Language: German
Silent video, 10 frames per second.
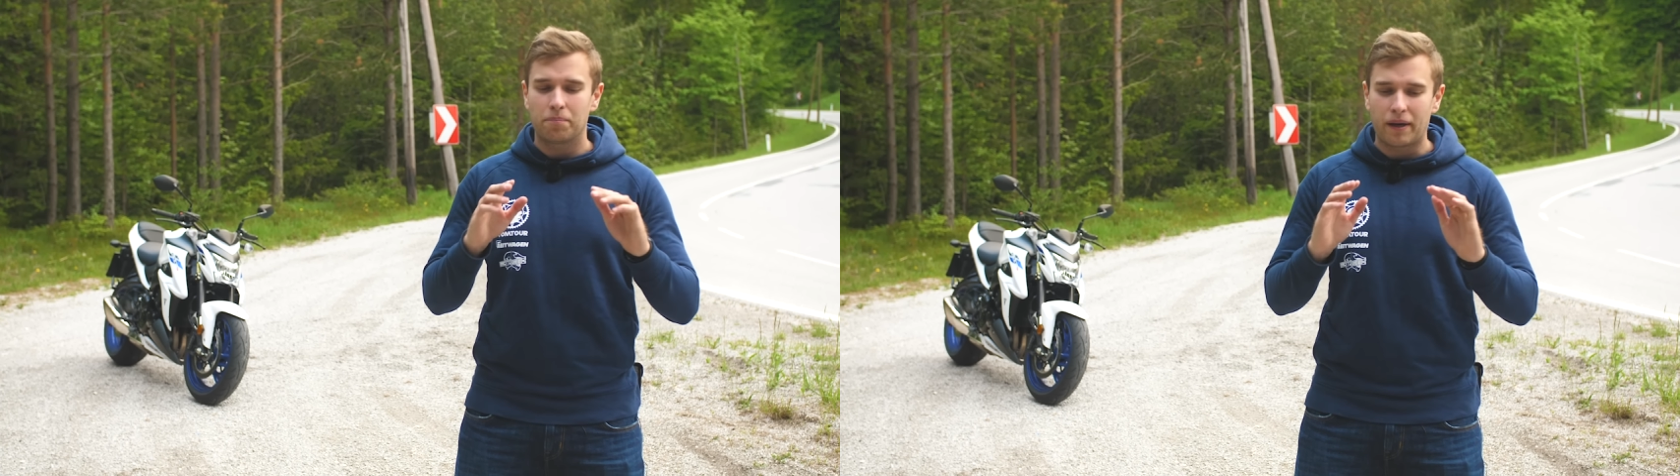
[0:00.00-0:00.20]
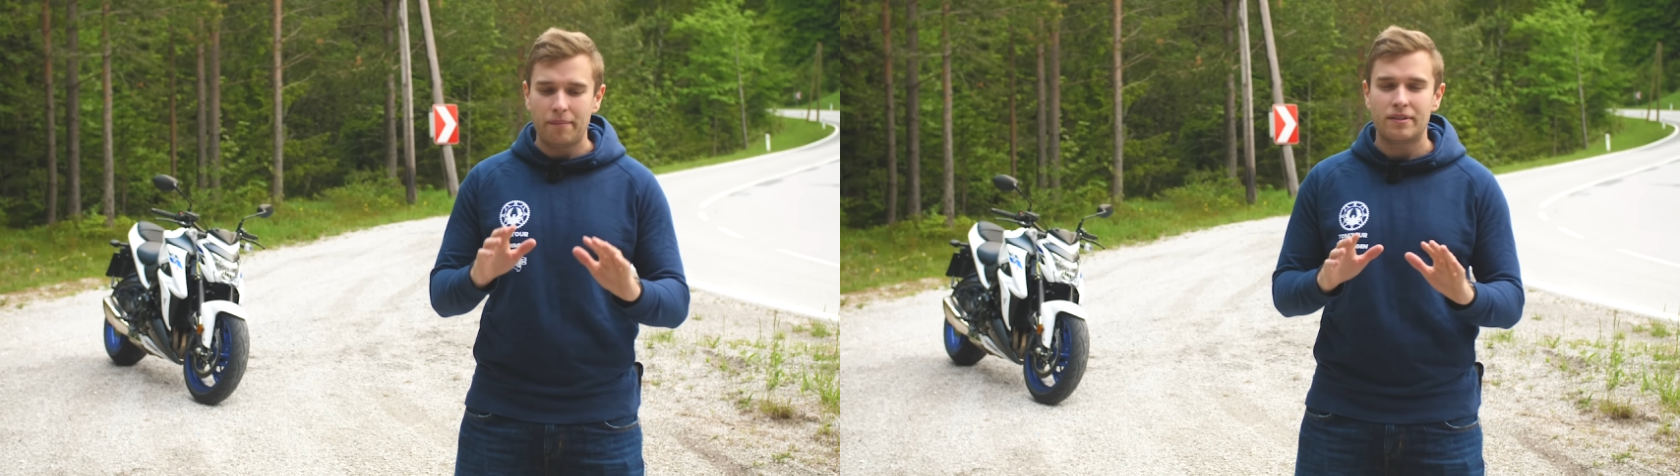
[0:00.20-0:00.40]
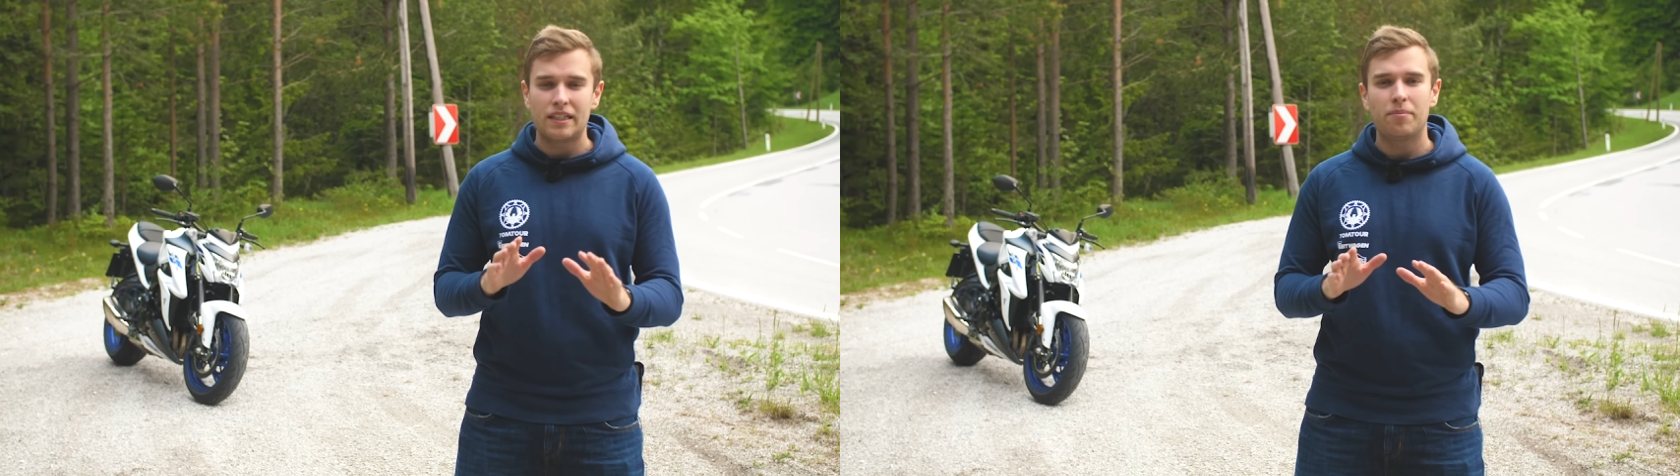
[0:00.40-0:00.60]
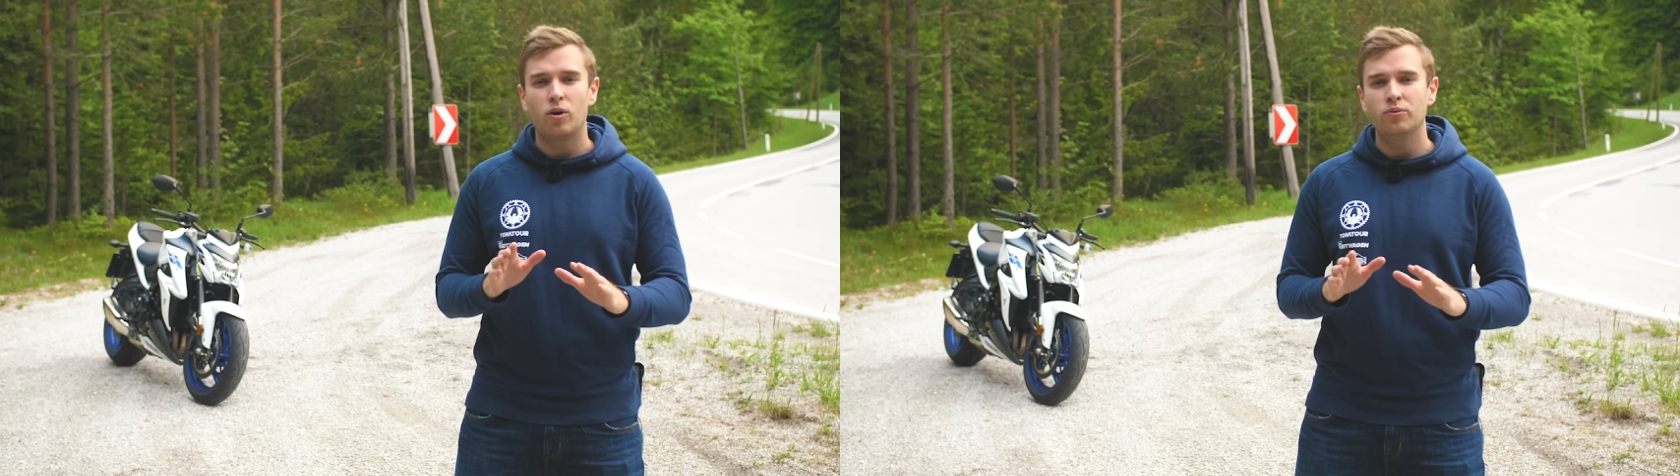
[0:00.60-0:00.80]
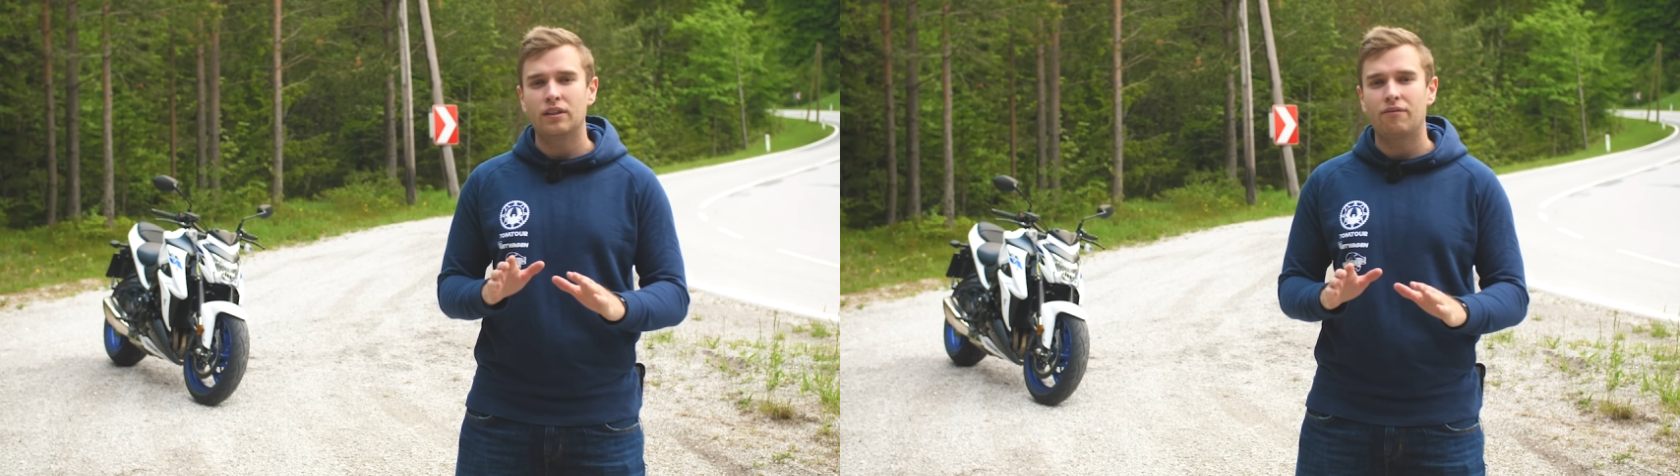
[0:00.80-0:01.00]
bremst lieber
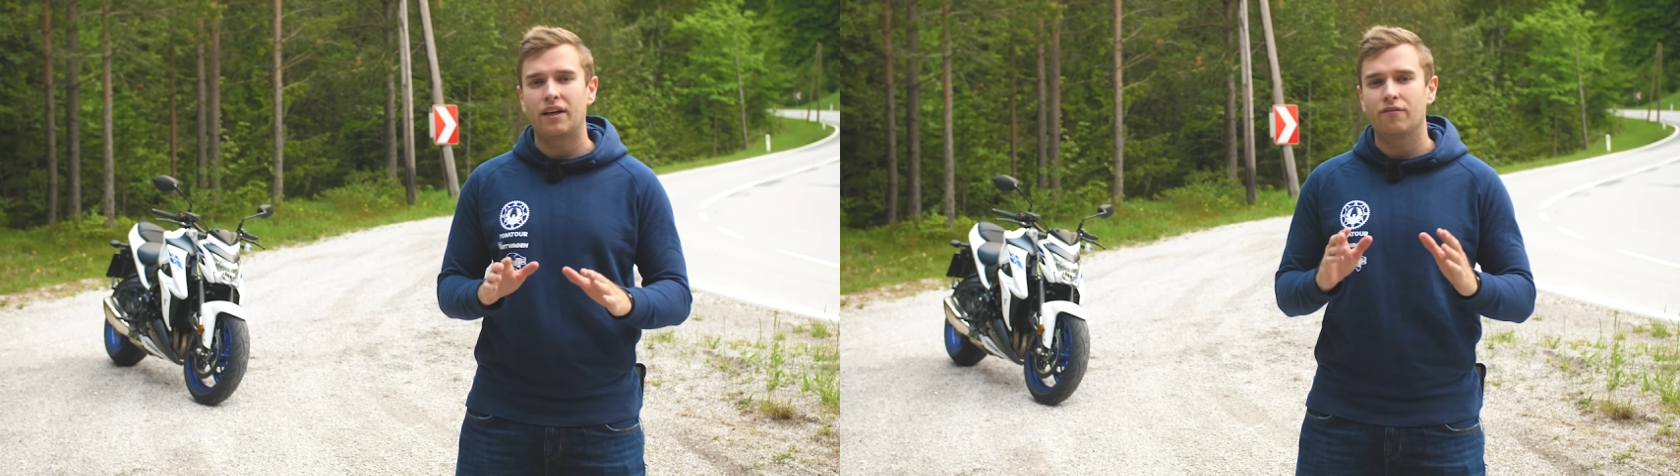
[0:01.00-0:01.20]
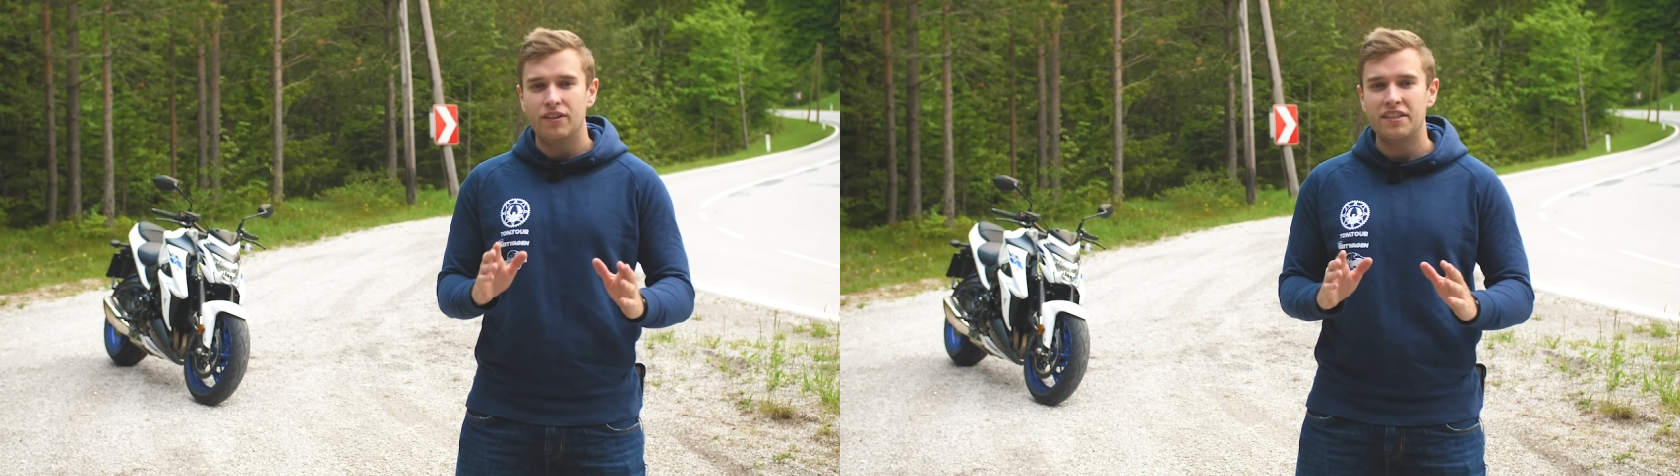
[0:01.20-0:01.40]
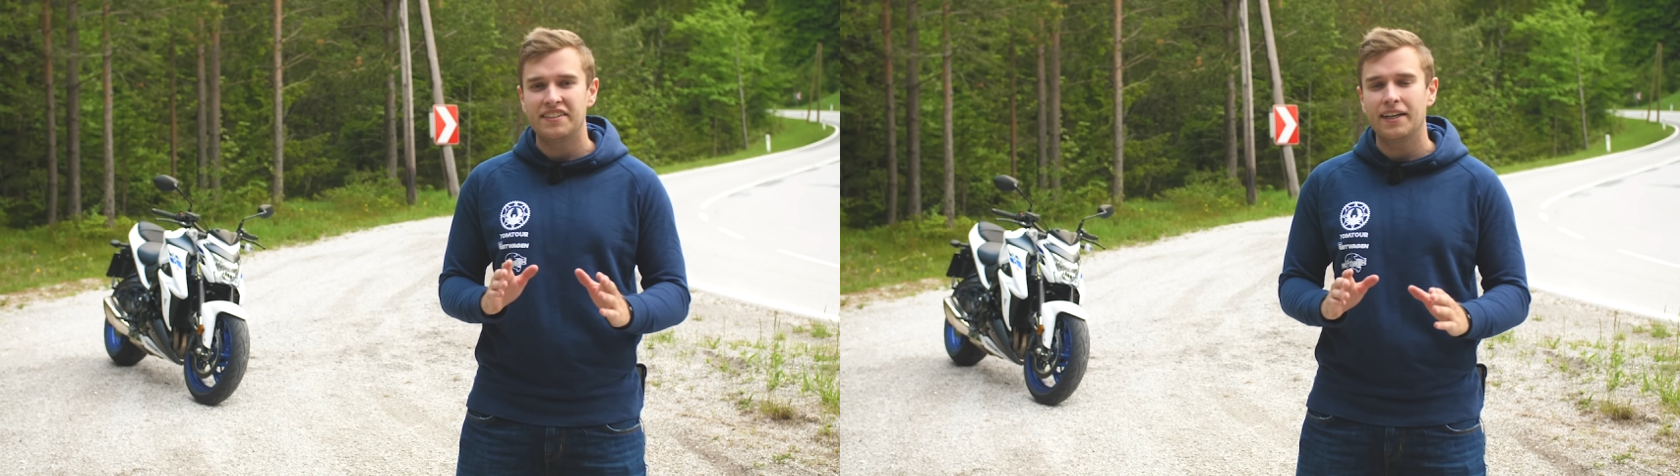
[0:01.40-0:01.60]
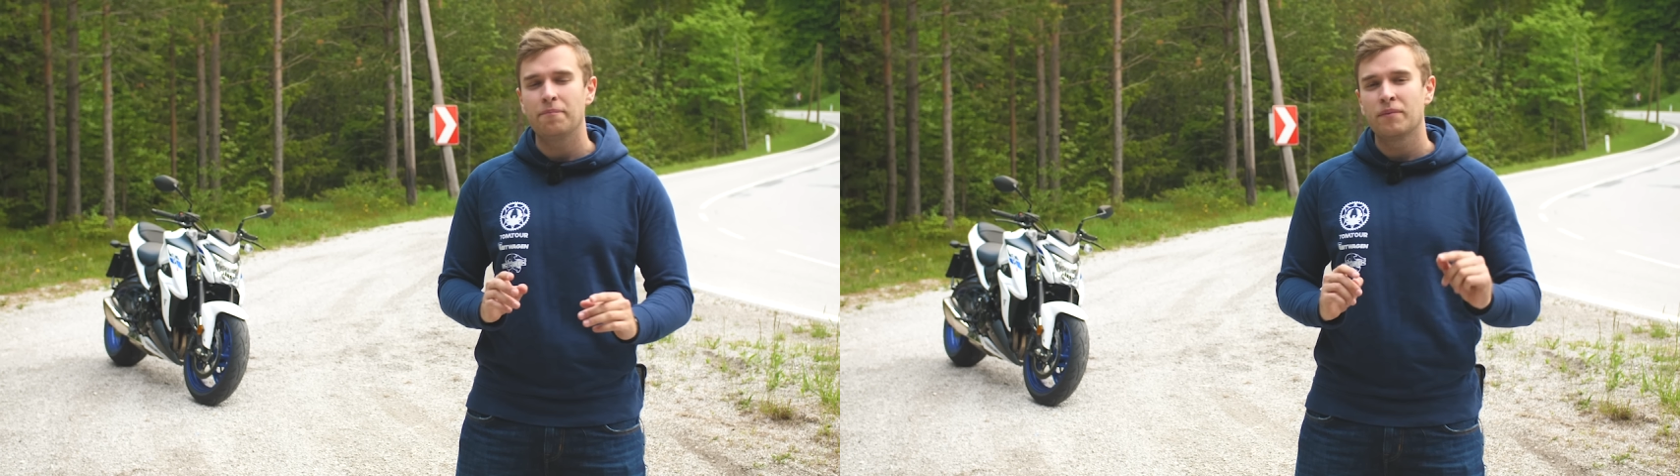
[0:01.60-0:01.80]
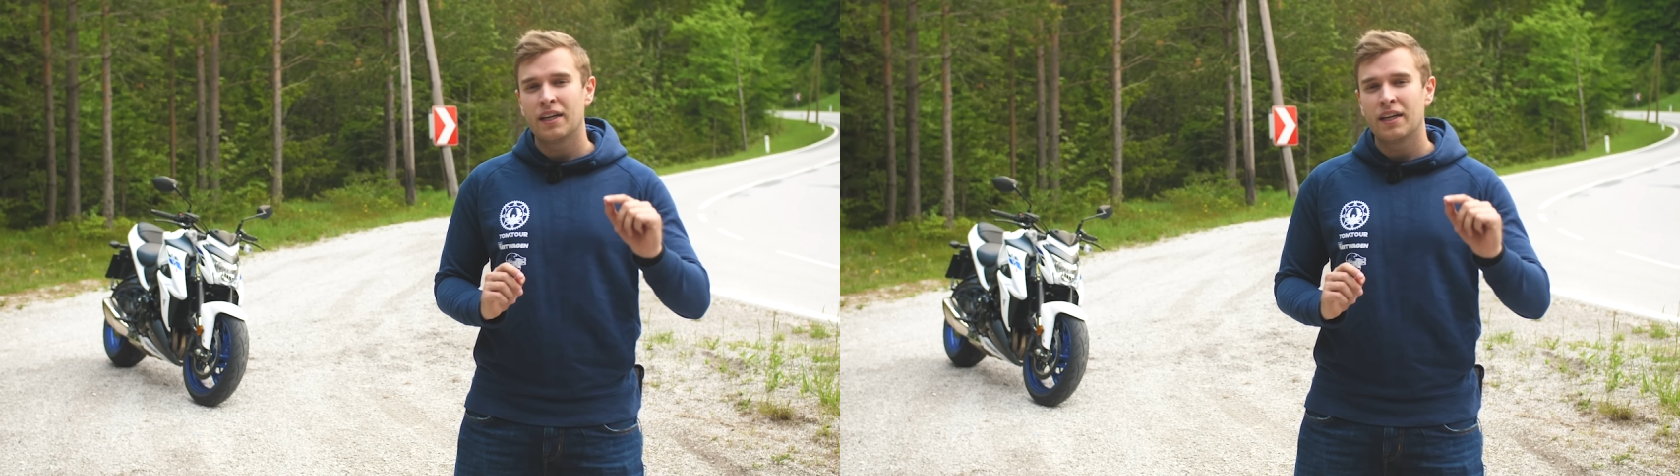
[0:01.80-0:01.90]
runter, weil dann wisst ihr,